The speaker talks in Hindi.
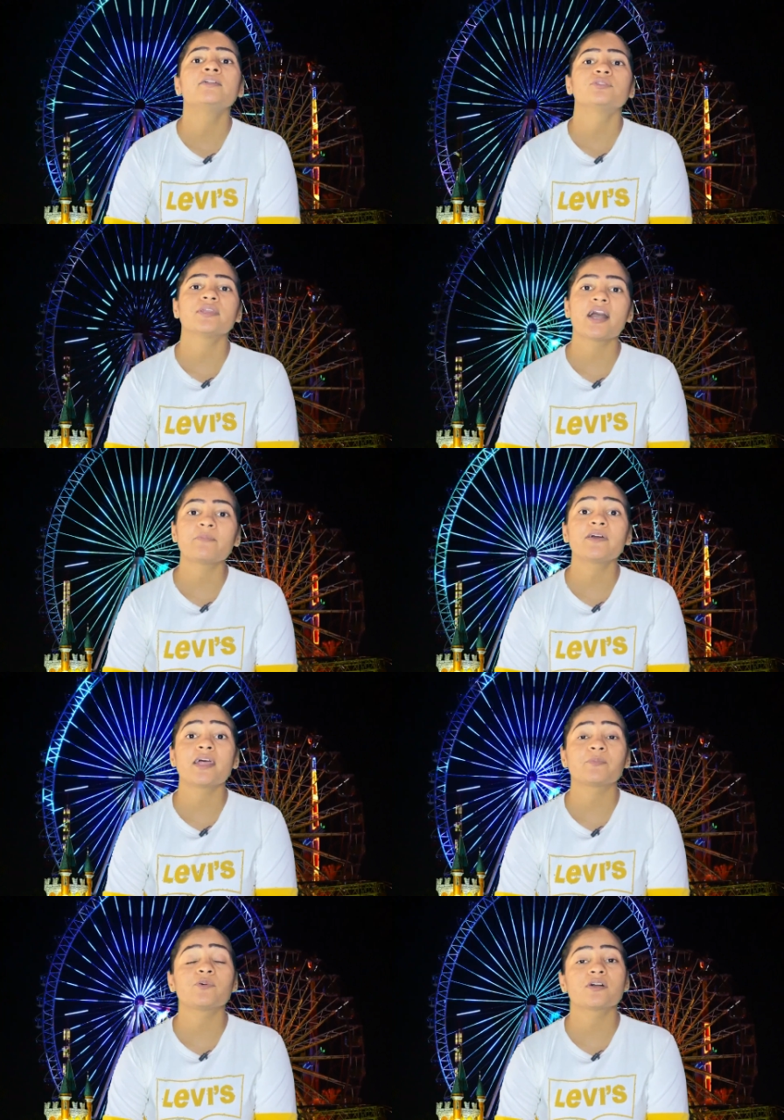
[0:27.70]
तो यहाँ पर
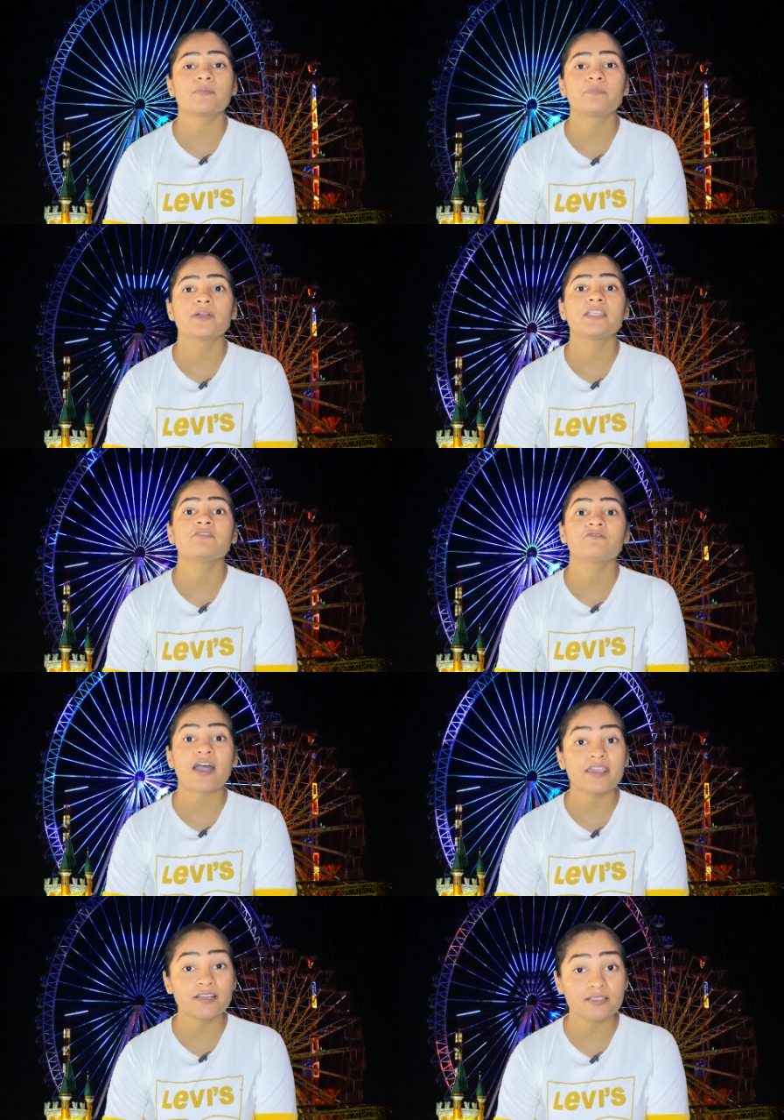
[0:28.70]
आपको कंपनी
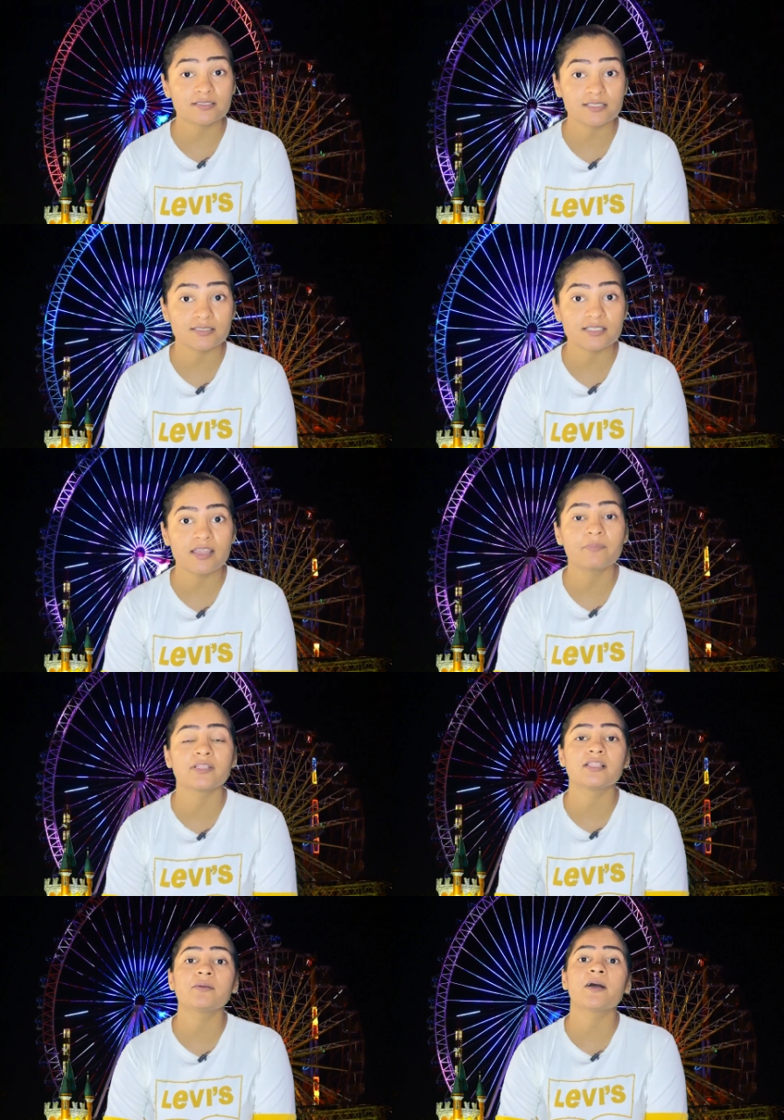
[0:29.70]
फायर्ड कर सकती है
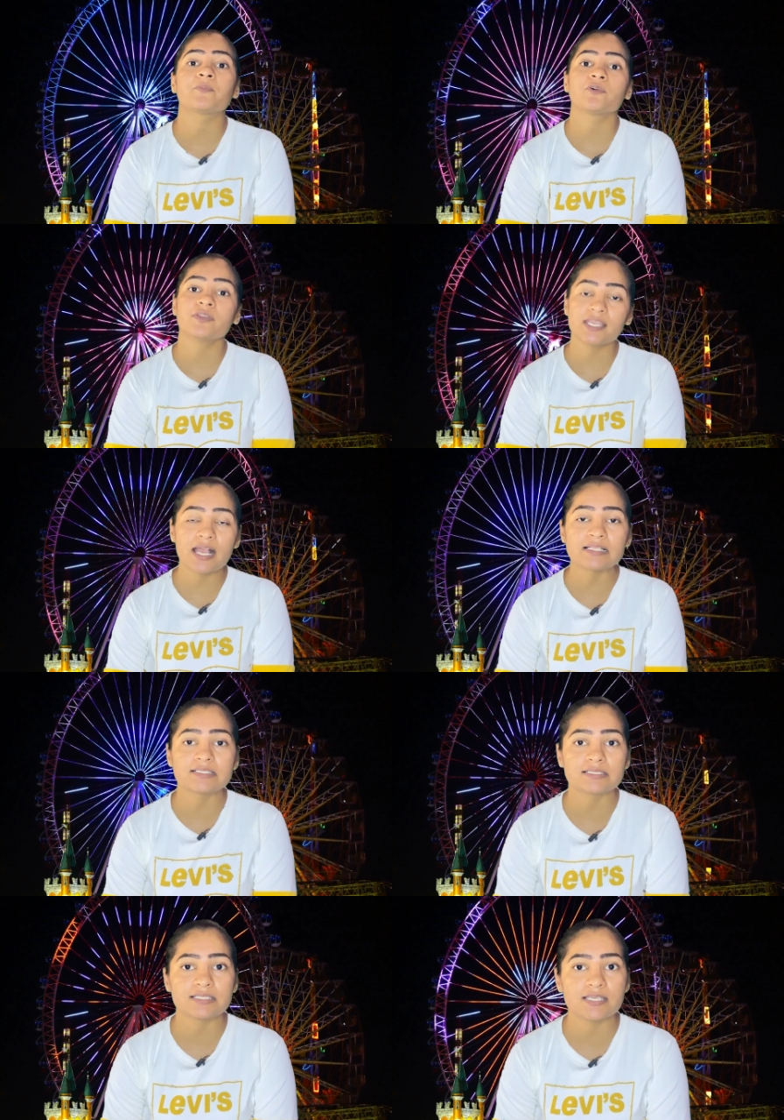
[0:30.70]
मतलब आपको निकाल
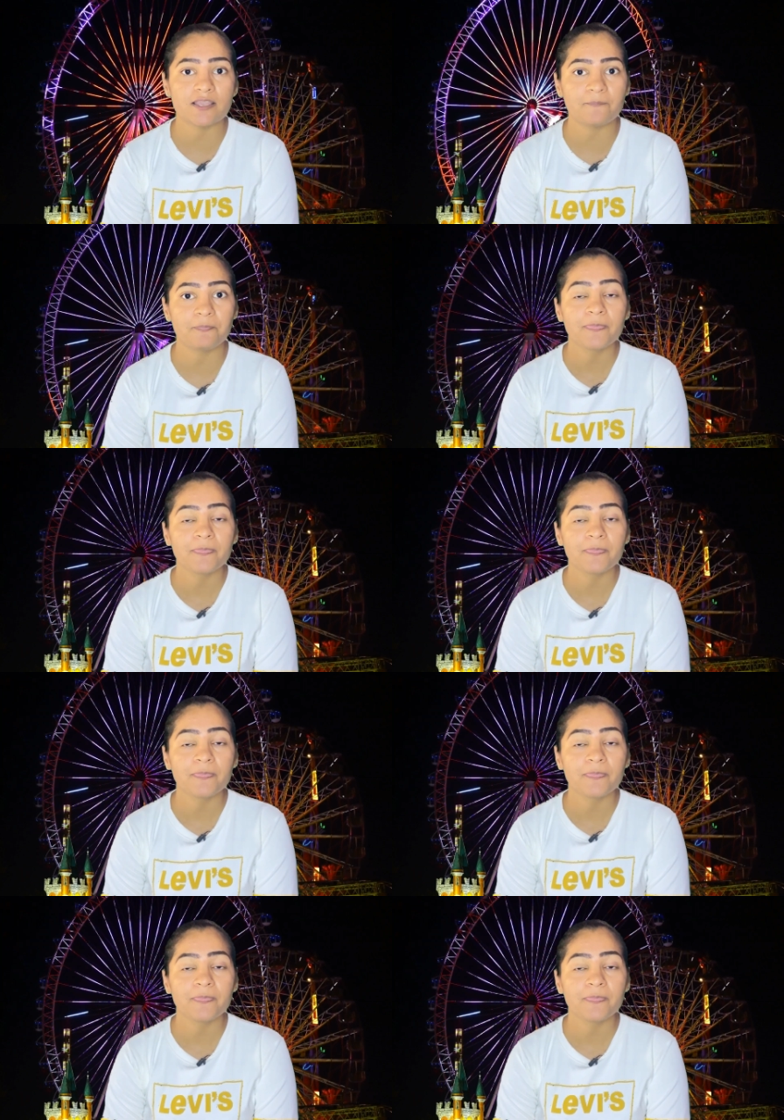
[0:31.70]
सकती है